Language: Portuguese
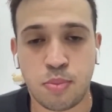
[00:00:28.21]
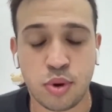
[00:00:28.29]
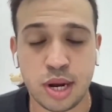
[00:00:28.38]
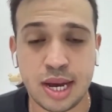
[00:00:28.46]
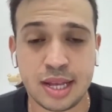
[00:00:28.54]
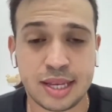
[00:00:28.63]

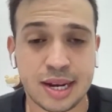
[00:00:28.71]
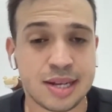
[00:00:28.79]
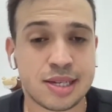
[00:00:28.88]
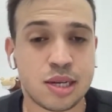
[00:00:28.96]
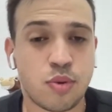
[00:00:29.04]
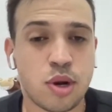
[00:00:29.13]
porém a
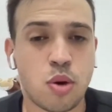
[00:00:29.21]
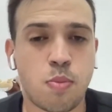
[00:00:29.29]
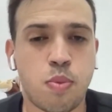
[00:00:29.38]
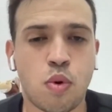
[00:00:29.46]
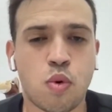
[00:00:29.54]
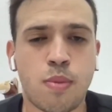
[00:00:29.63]
interação é
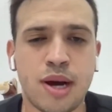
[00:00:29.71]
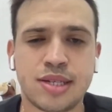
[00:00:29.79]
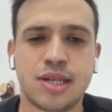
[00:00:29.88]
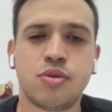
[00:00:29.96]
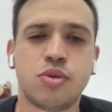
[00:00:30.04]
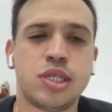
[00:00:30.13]
um pouco
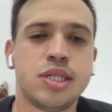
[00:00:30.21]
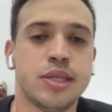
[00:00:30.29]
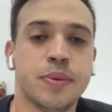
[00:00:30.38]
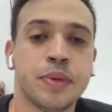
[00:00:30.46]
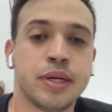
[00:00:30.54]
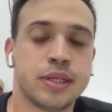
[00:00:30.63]
mais reduzida.